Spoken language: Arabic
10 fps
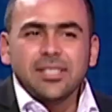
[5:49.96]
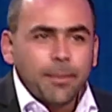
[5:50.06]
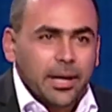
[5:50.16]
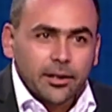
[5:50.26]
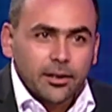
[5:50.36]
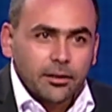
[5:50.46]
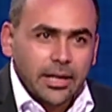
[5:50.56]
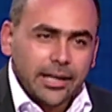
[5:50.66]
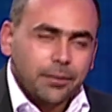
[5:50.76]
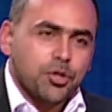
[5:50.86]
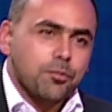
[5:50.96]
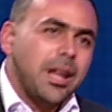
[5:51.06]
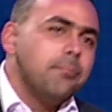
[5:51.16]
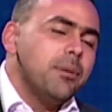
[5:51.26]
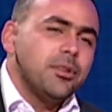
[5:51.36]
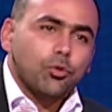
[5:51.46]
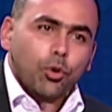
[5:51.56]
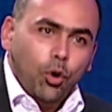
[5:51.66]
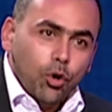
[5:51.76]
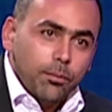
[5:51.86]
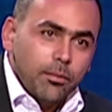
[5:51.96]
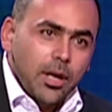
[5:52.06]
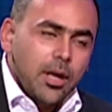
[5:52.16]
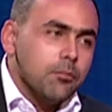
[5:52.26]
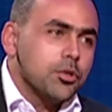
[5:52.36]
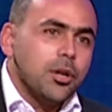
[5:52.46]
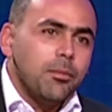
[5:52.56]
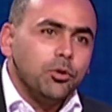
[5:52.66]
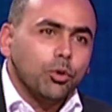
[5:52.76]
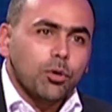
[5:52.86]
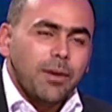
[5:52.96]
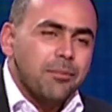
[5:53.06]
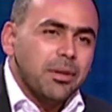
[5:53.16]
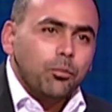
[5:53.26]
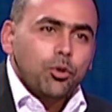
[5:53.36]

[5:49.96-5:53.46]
زمان يعني مش لما مسكوا الحكم مش لما الدكتور محمد